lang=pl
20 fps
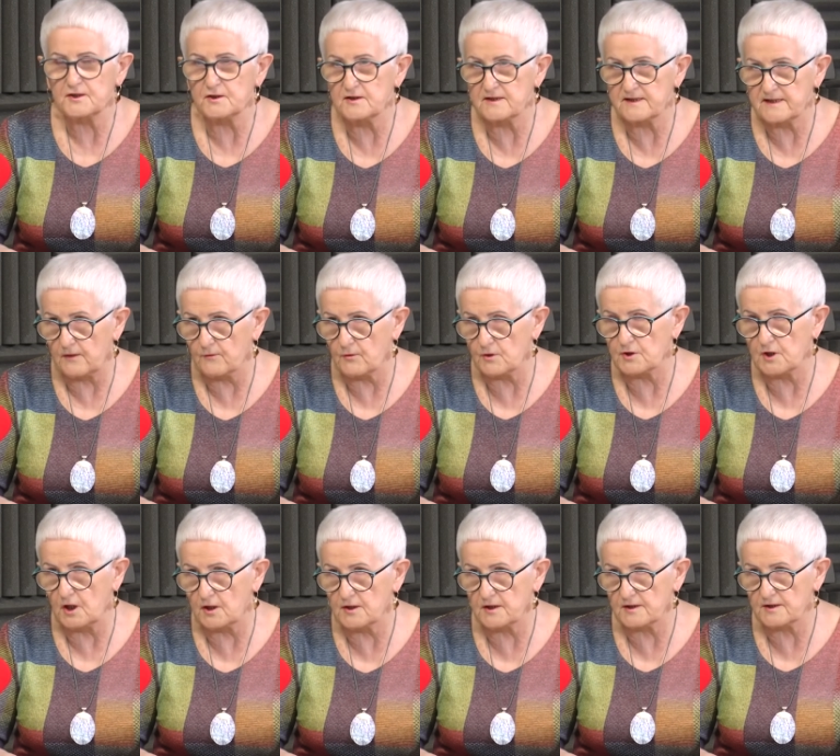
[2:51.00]

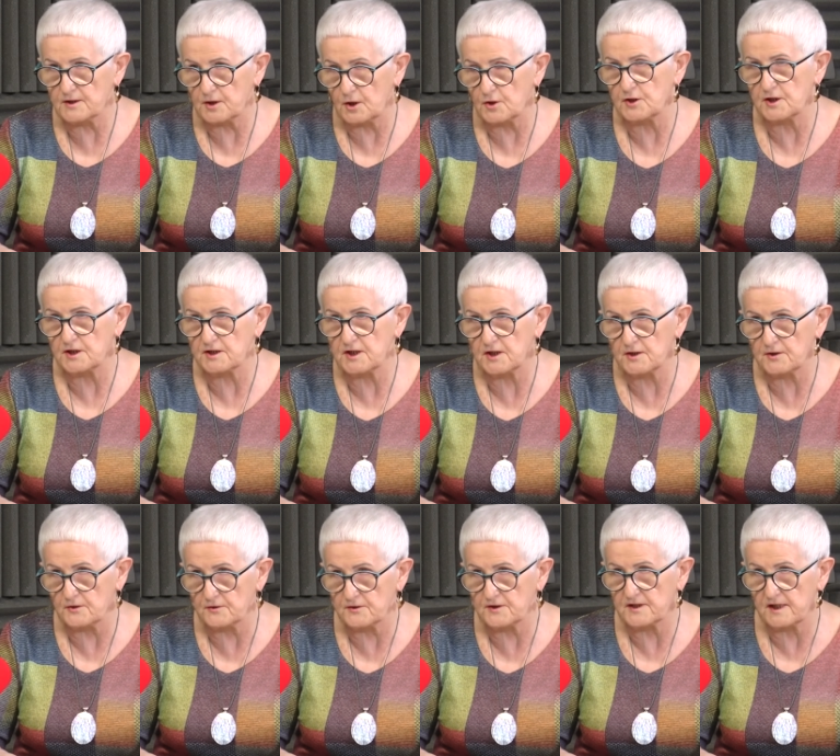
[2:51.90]
założono
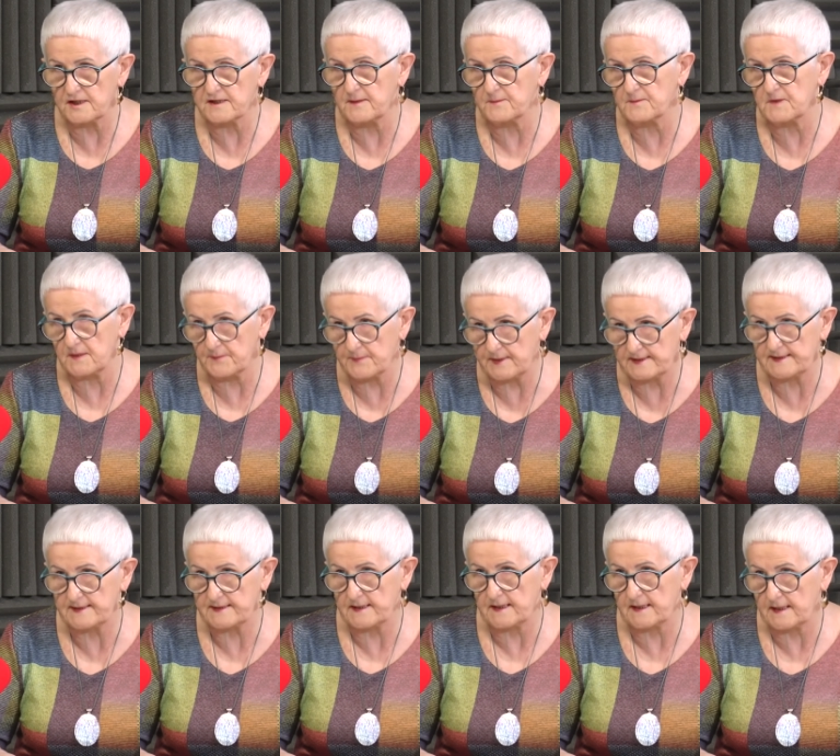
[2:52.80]
167
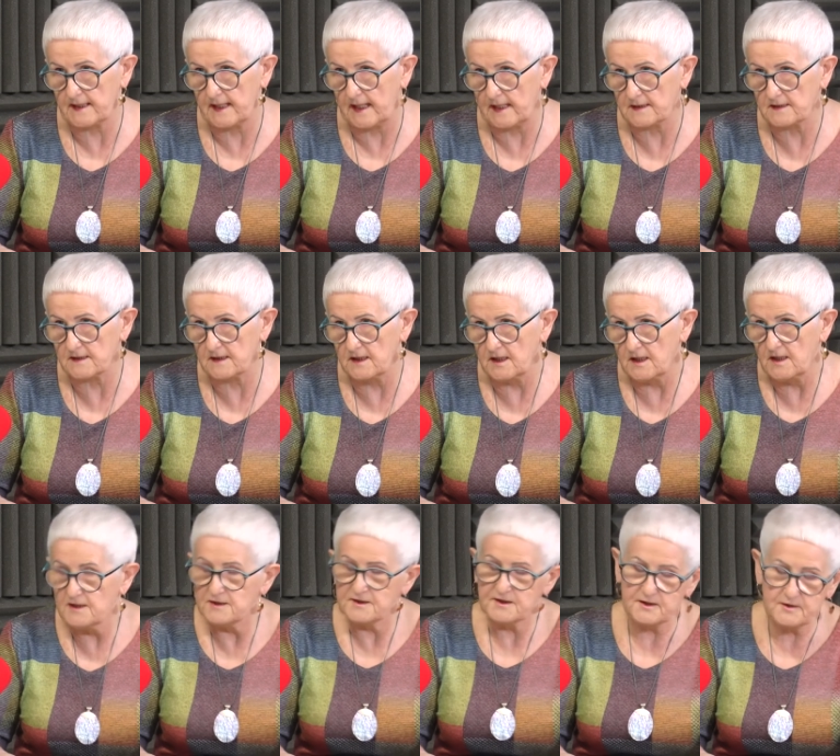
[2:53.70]
niebieskich kart.
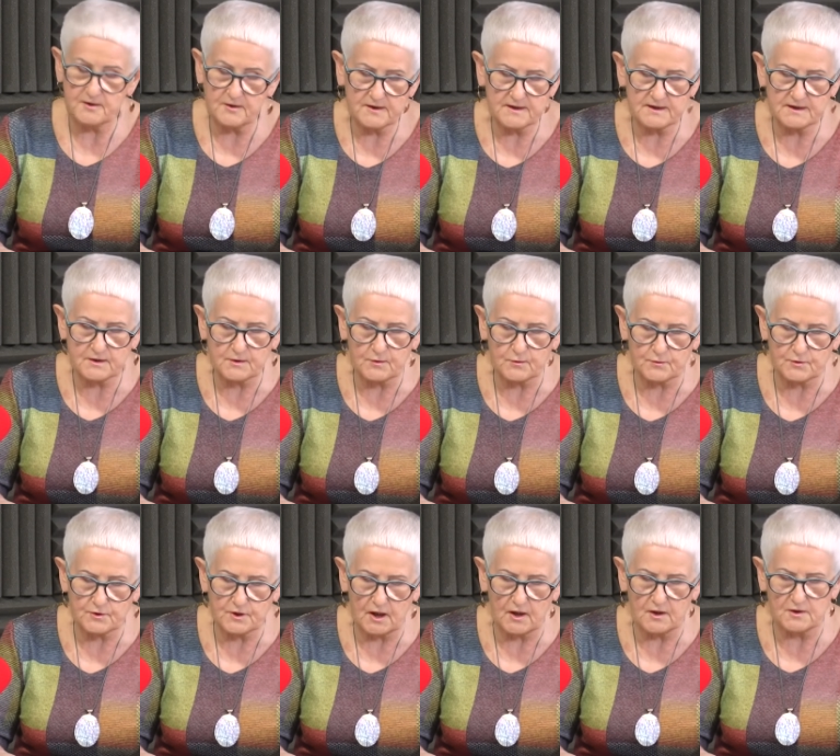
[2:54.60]
Czy to jest
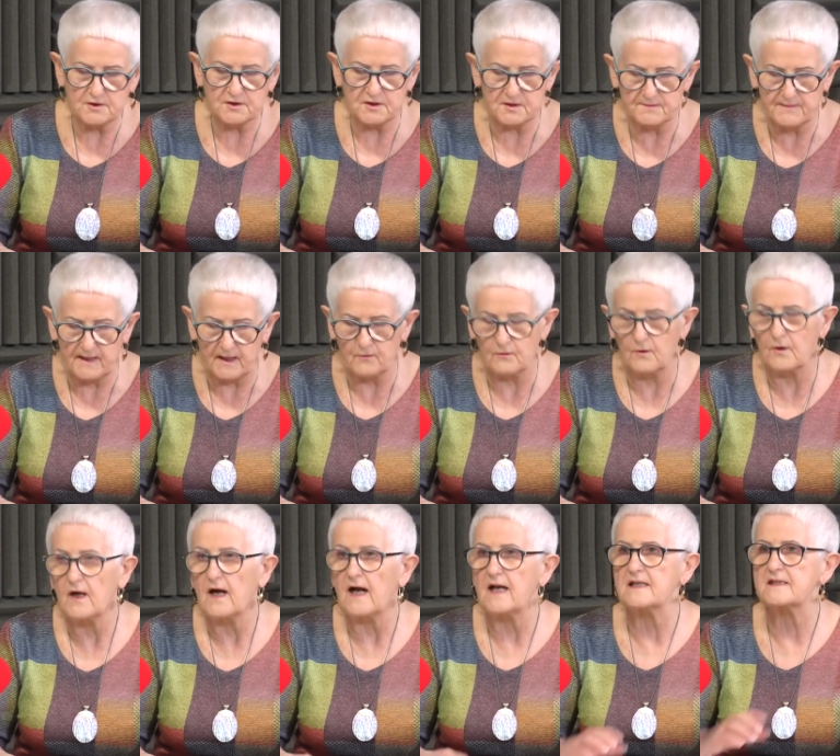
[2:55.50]
dużo, czy
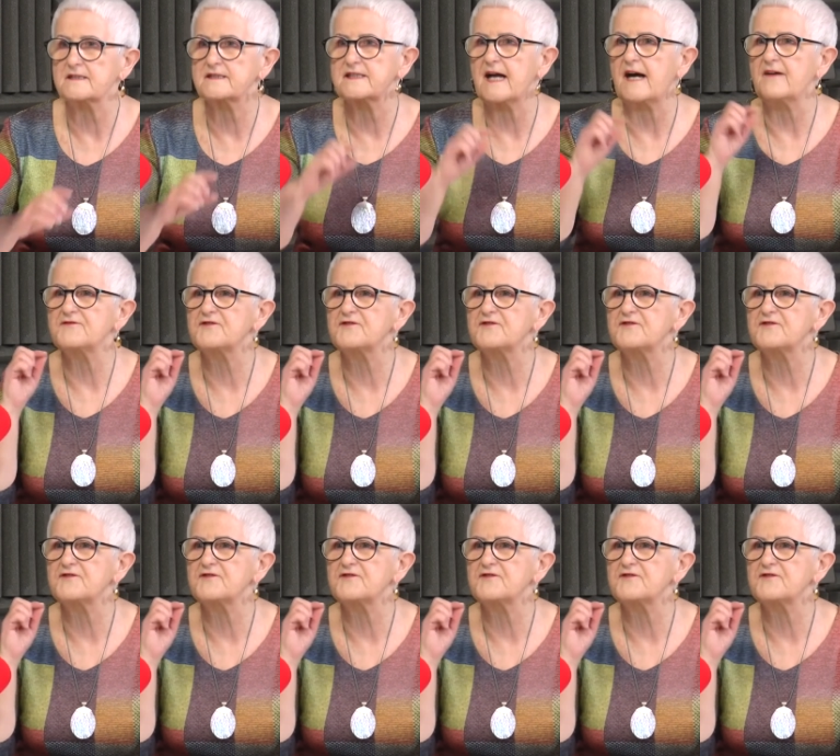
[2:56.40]
mało, ale, ale zawsze...